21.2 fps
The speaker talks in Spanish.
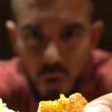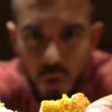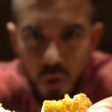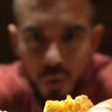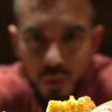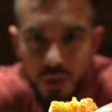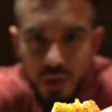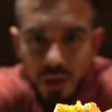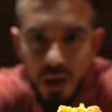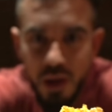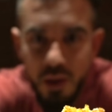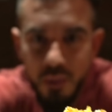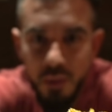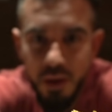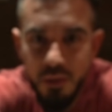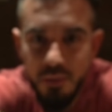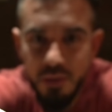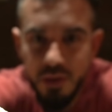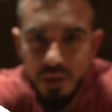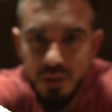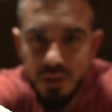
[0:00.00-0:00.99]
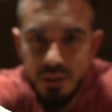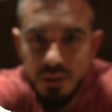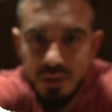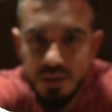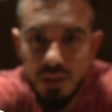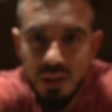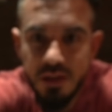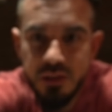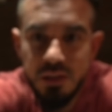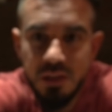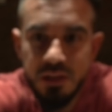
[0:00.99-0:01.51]
Oh ya baby.
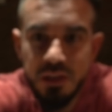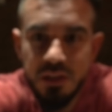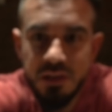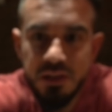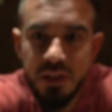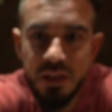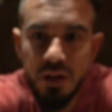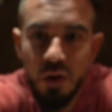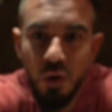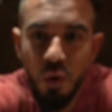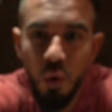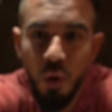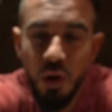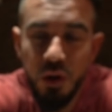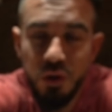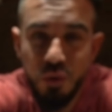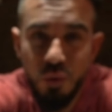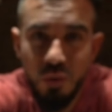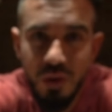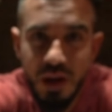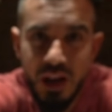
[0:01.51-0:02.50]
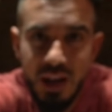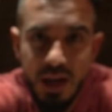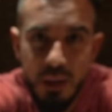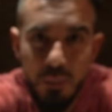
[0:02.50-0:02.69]
Sí, sí, sí, sí. No es una